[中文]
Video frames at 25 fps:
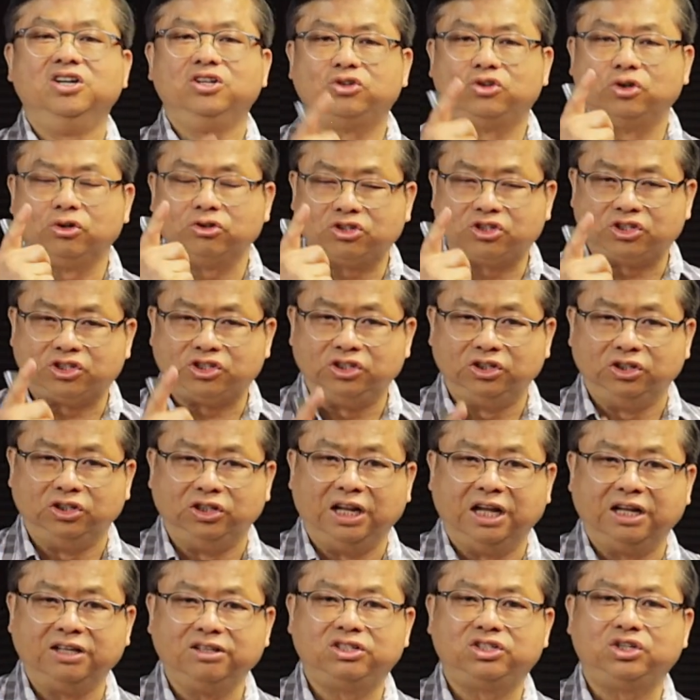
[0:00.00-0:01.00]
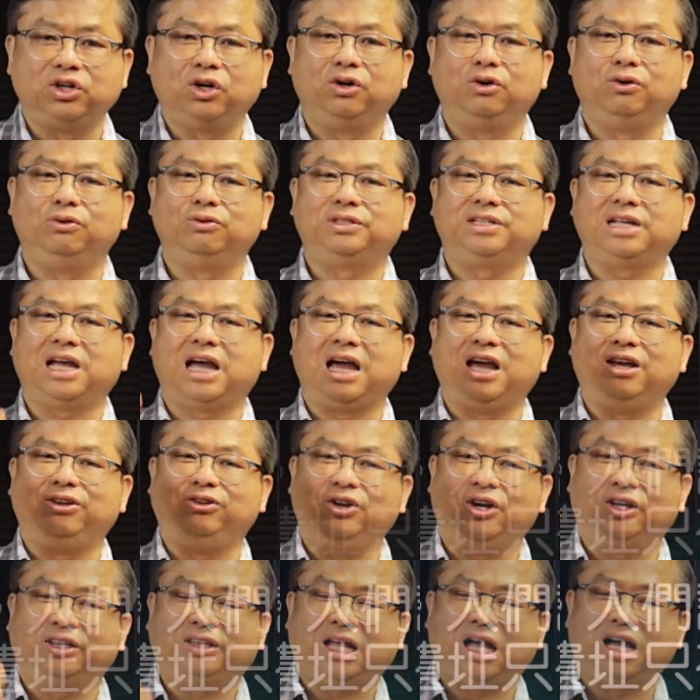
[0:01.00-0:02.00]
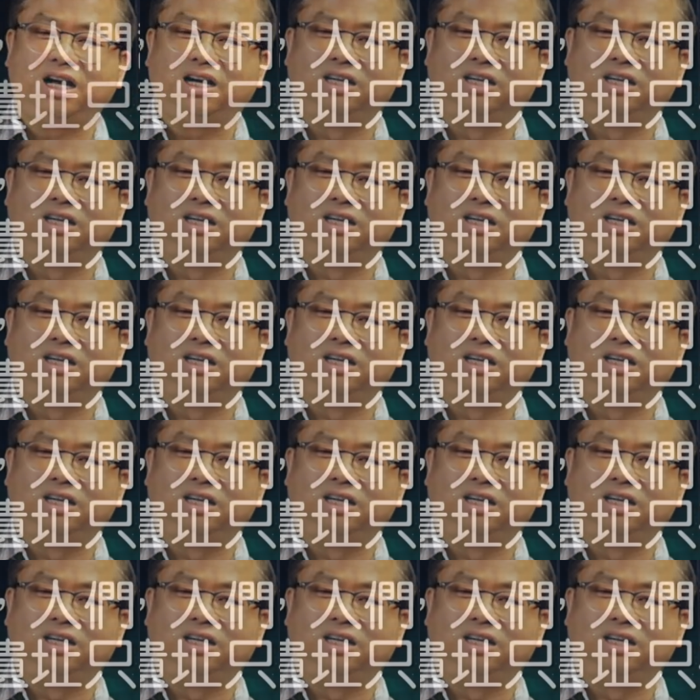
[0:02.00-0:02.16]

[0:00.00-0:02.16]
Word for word: 就只能就在约旦